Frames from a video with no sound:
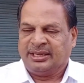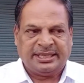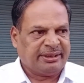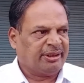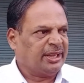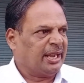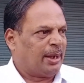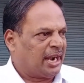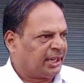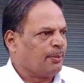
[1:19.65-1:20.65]
இதை வந்து
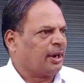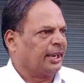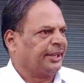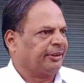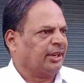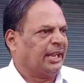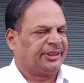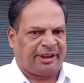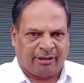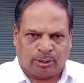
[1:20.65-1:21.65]
அக்கம் பக்கம் இருக்கிறவங்க
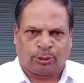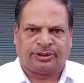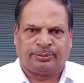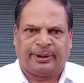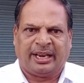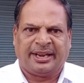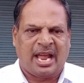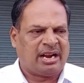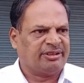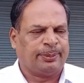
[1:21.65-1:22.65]
தகவல் கொடுத்த பேரில்
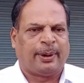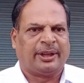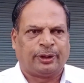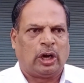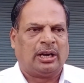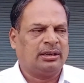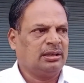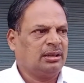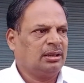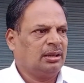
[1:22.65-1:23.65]
நாங்கள் வந்து பார்த்தோம்
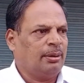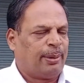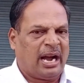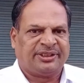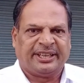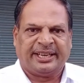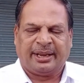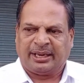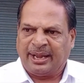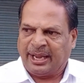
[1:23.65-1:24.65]

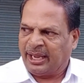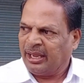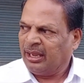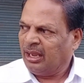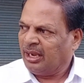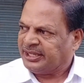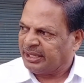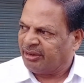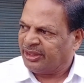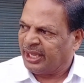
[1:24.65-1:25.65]
பார்த்தீங்கன்னாக்கா
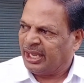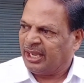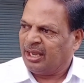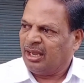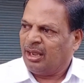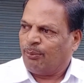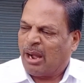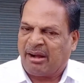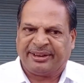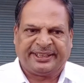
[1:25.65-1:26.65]
இதை வந்து
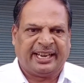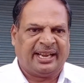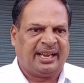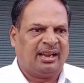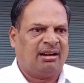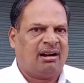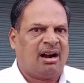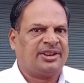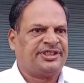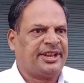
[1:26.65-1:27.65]
மாவட்ட
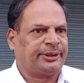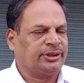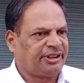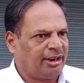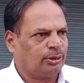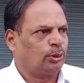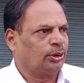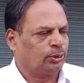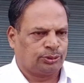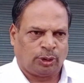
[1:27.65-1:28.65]
ஆட்சியருக்கும்
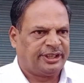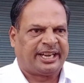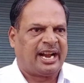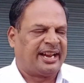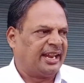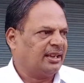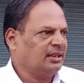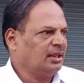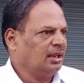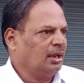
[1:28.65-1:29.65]
தகவல் சொல்லியிருக்காங்க
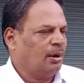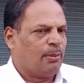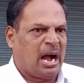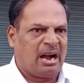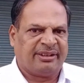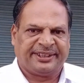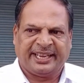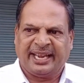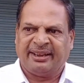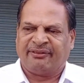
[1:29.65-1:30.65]
மாவட்ட
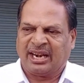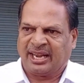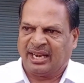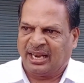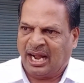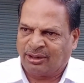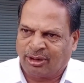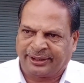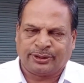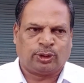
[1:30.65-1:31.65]
வளங்கள்
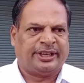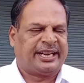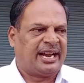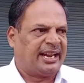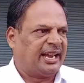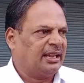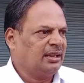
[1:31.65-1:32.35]
அலுவலருக்கும் சொல்லியிருக்காங்க